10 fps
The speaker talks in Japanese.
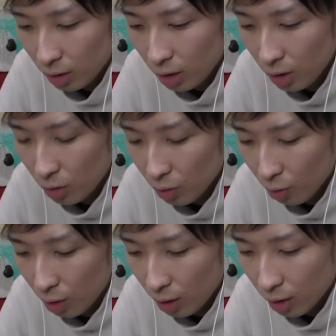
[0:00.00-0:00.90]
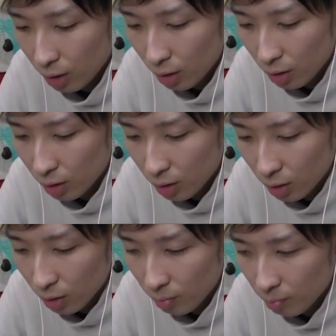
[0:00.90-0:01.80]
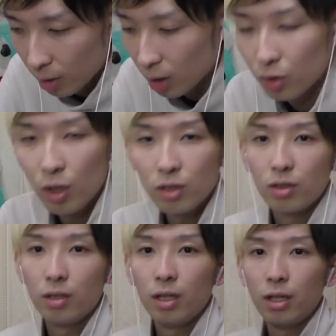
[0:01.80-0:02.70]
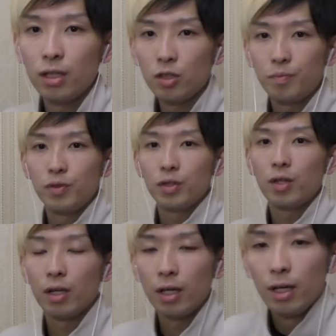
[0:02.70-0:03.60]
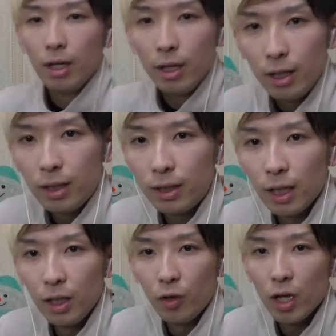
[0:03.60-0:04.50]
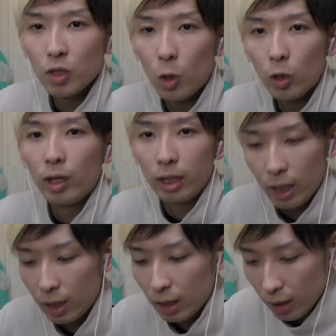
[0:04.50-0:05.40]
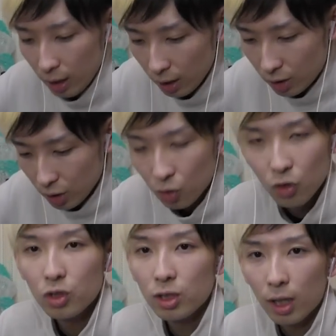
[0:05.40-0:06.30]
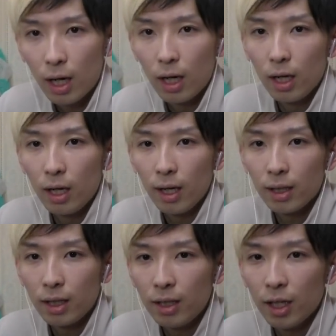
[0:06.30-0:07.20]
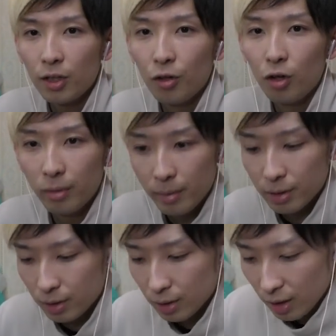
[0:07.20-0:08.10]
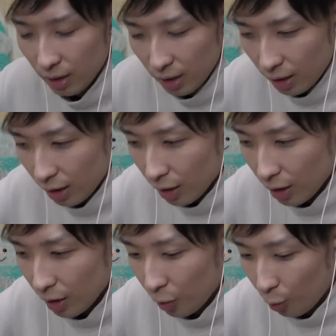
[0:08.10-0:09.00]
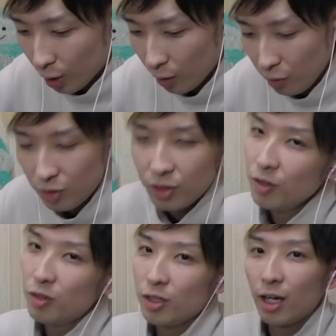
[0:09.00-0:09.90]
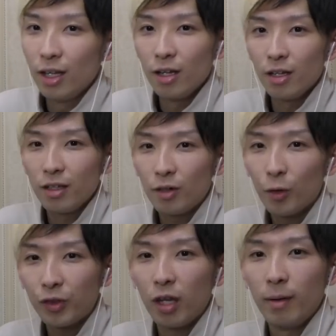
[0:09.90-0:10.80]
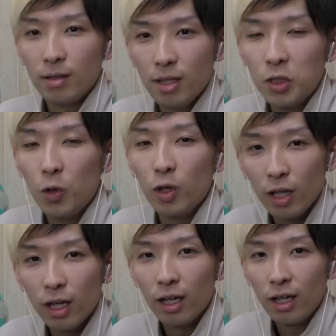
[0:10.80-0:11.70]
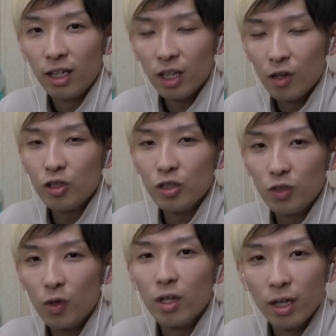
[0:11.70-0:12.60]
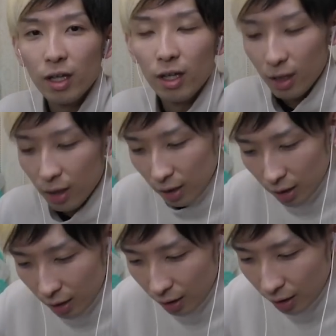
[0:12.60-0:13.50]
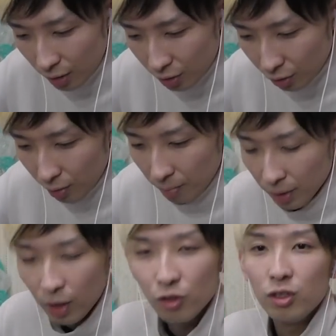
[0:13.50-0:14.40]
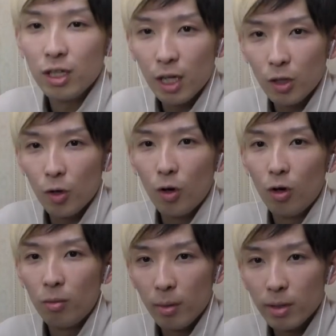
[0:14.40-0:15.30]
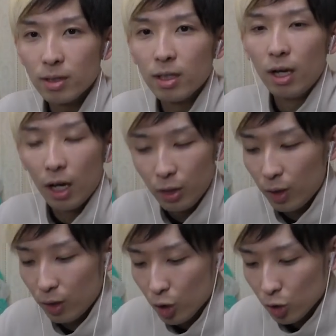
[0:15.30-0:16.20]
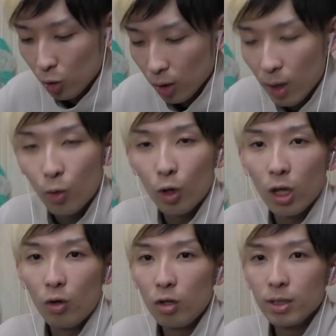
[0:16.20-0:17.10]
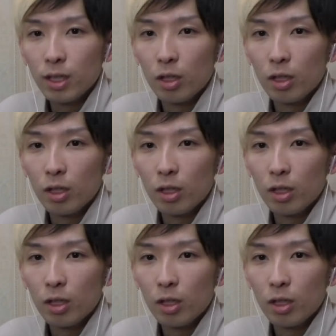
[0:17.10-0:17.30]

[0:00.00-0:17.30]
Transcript: 切りのいいところで。まあ、とりあえず、20分過ぎるんで、一旦とりあえずここで終わって、次この続きから、やっていきたいと思います。妖怪打ち、真打ち、かなり凝ってますね、ストーリーね。楽しいストーリーで。ちょっとね、まあ、楽しんでいきたいと思います。はい、というわけでとりあえず今回はこれで終わります。